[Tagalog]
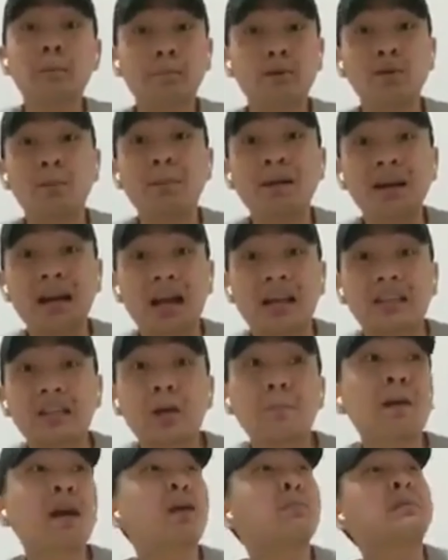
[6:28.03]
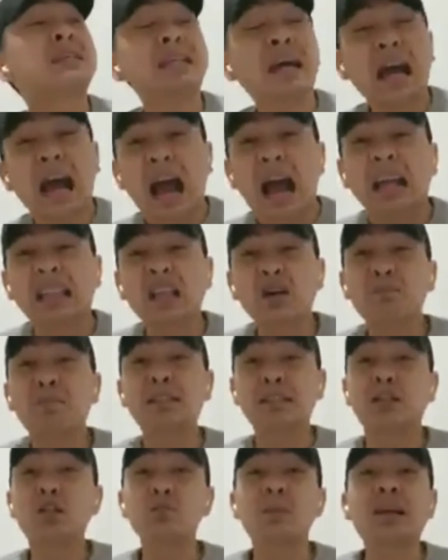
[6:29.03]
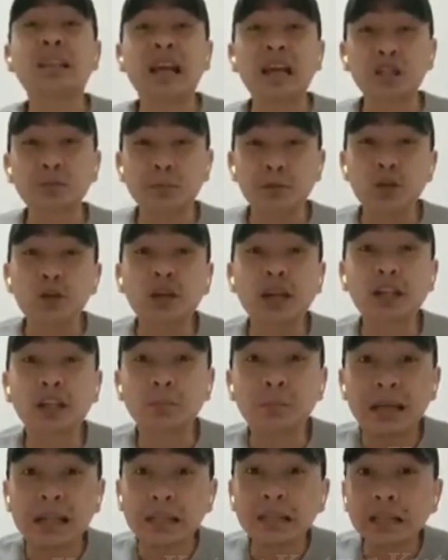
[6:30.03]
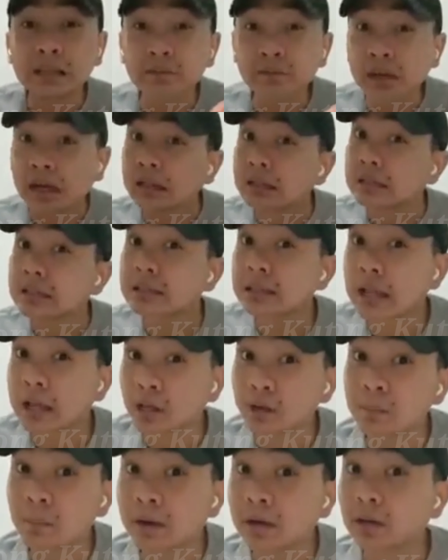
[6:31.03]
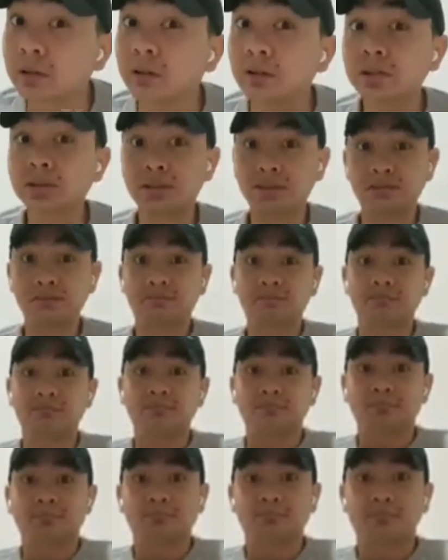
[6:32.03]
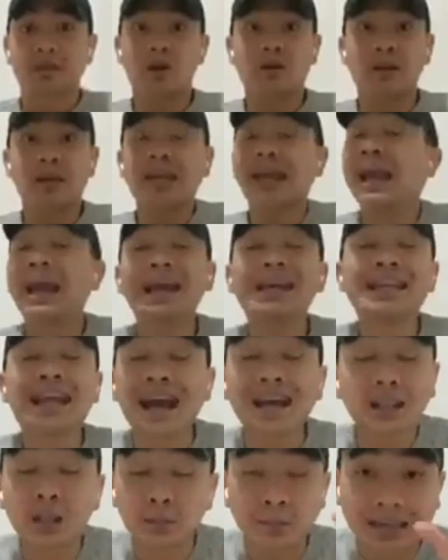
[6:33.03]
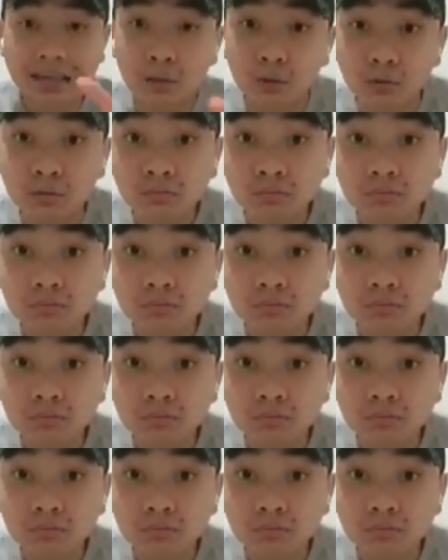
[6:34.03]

propaganda para mas nakahatak pa si tumataas pa yung credibility ni Francis Leo Marcos. Okay, kaya kayo lahat na baliw.